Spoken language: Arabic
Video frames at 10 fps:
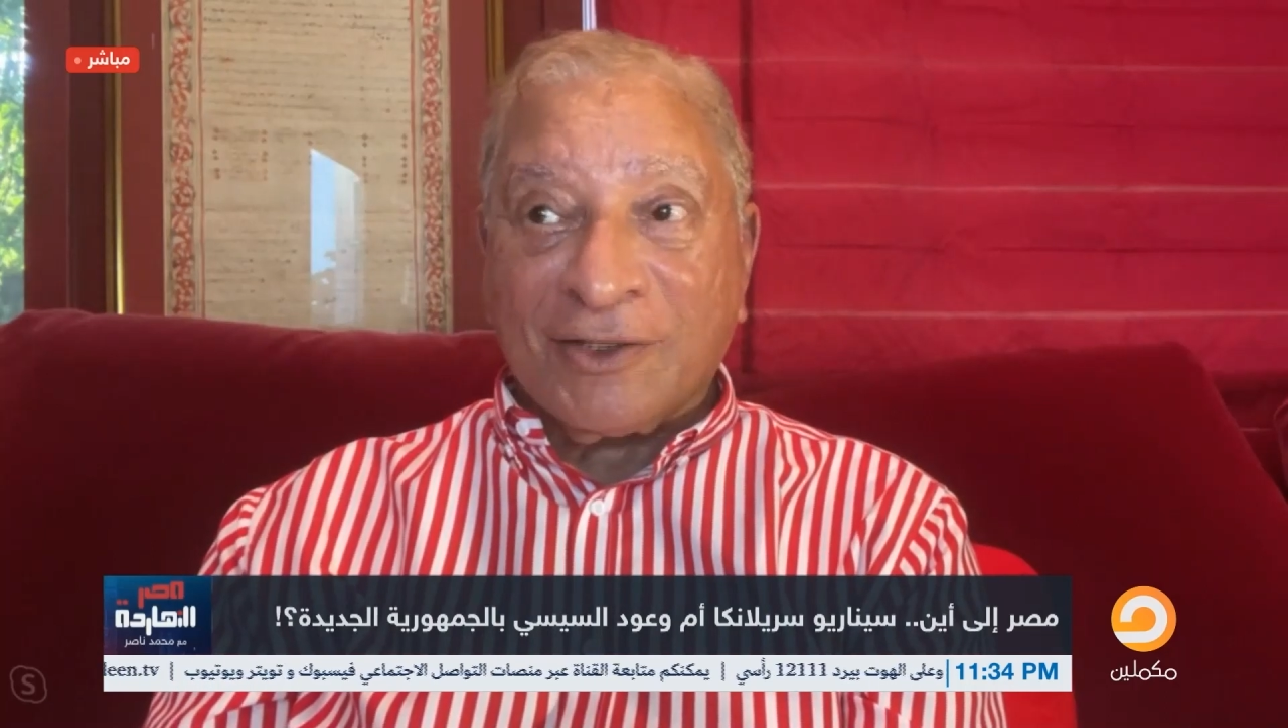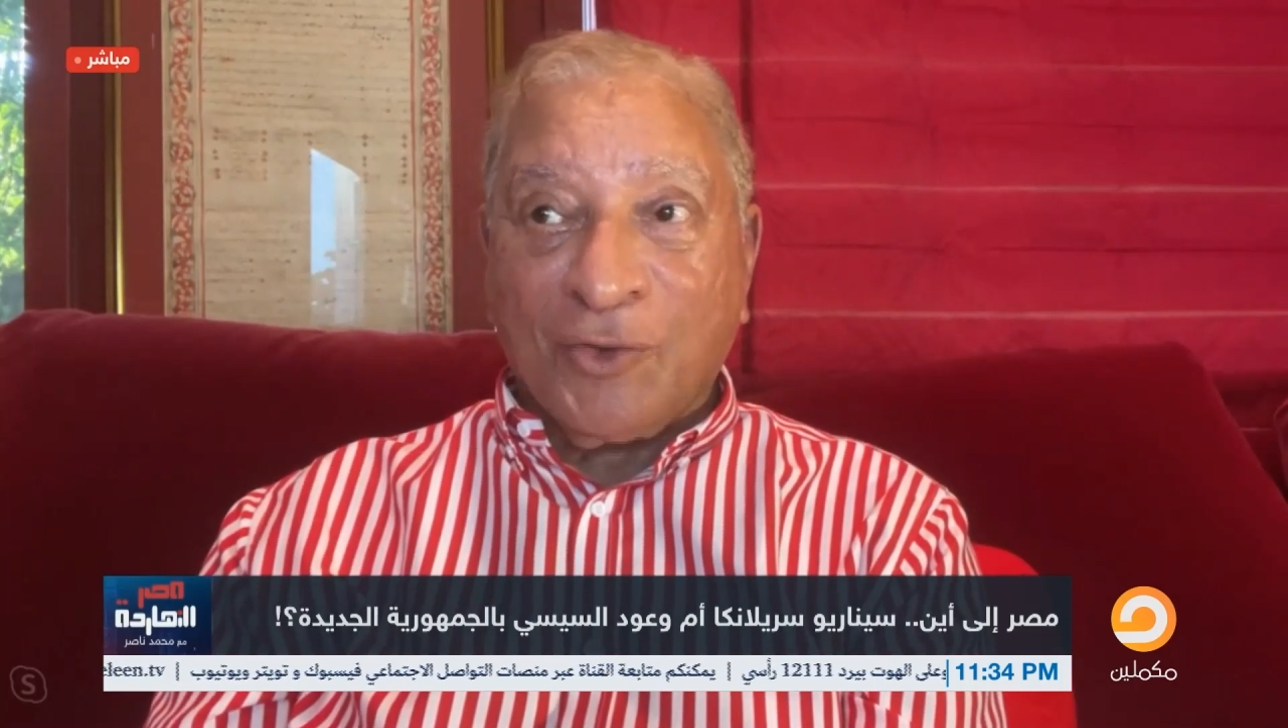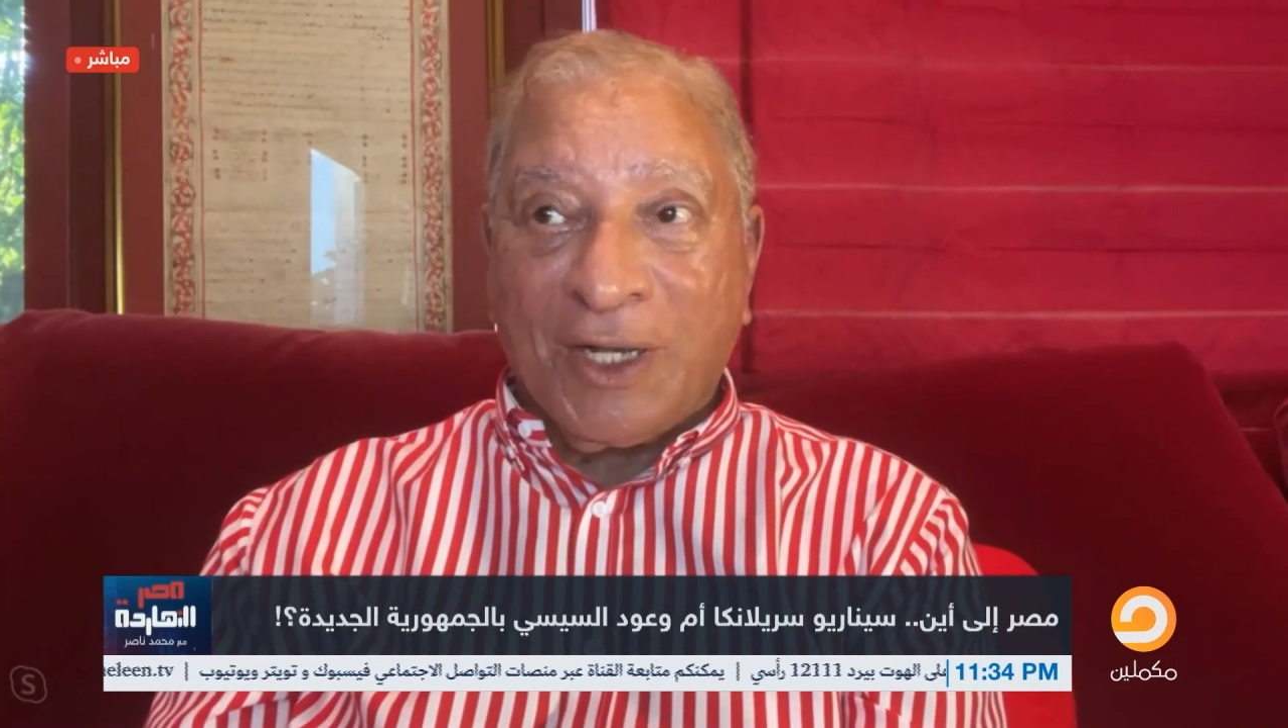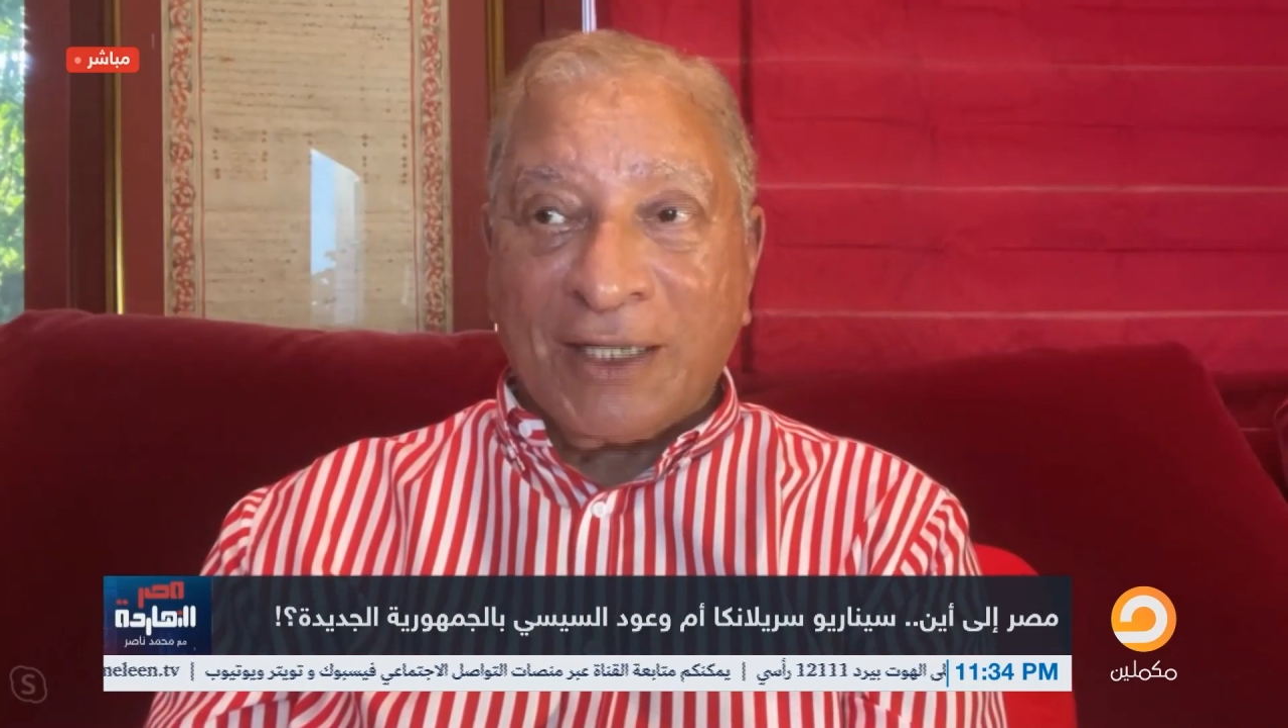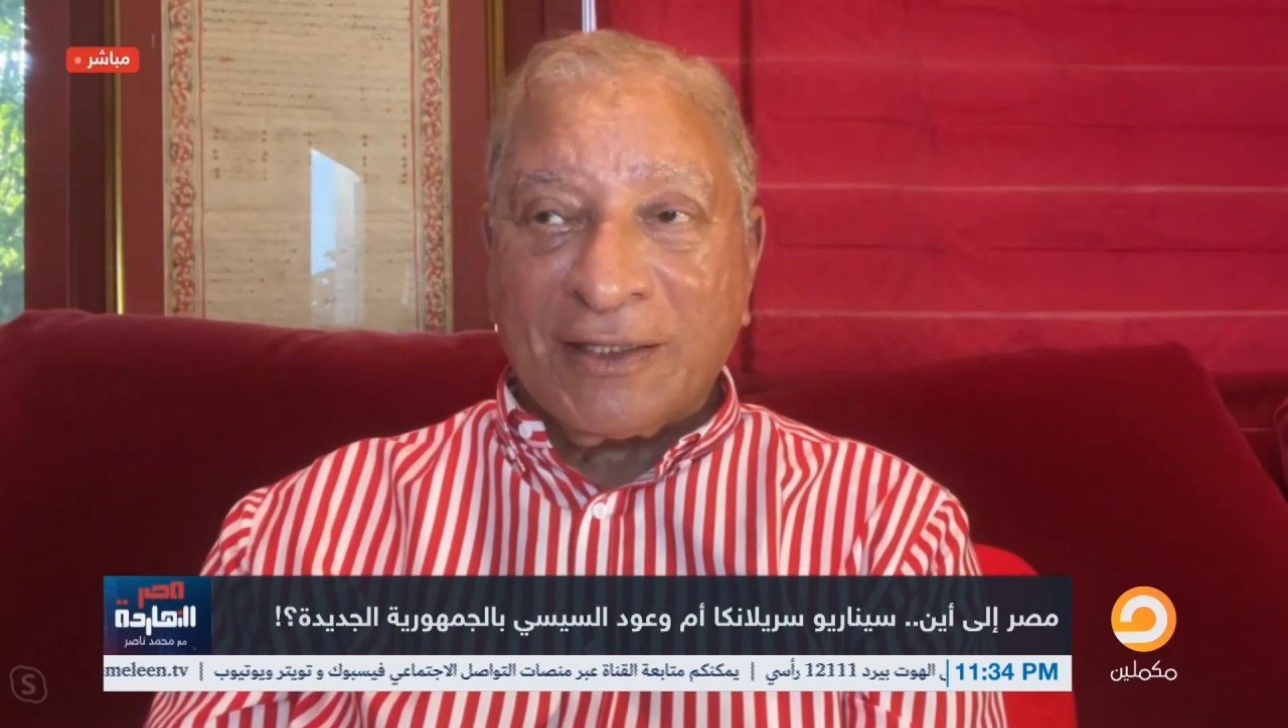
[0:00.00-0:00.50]

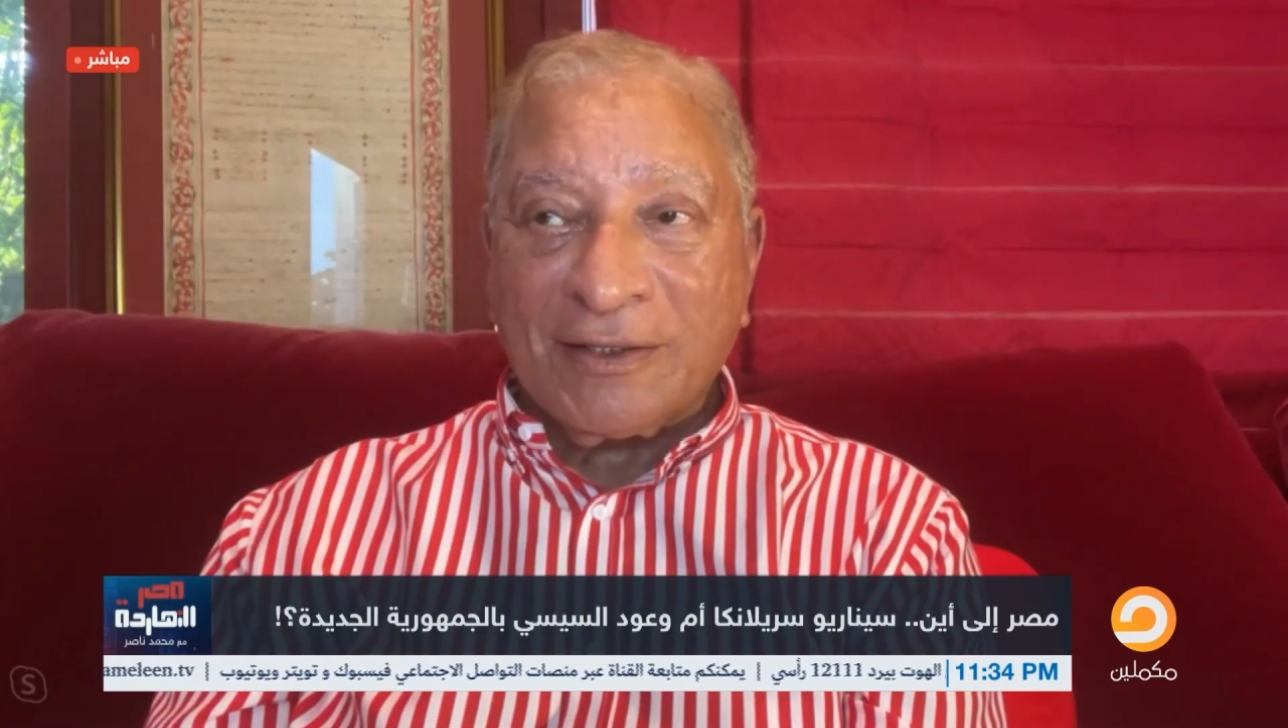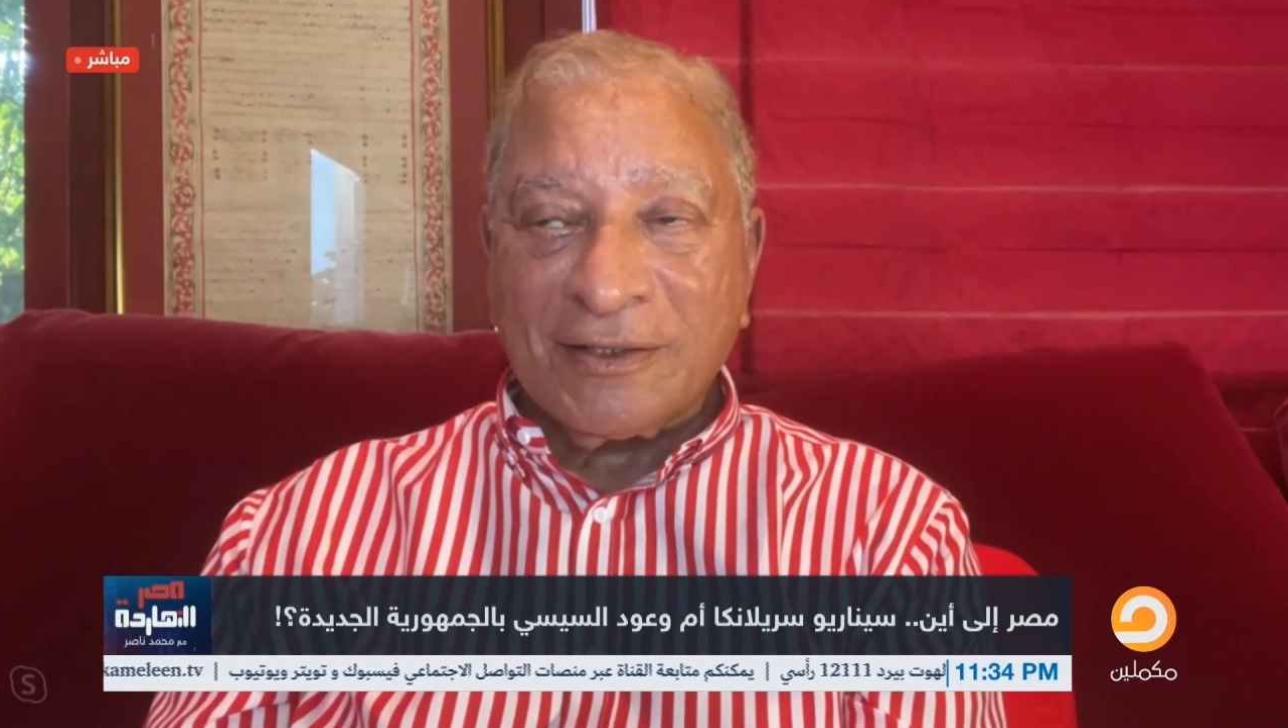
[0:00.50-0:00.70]
اخوات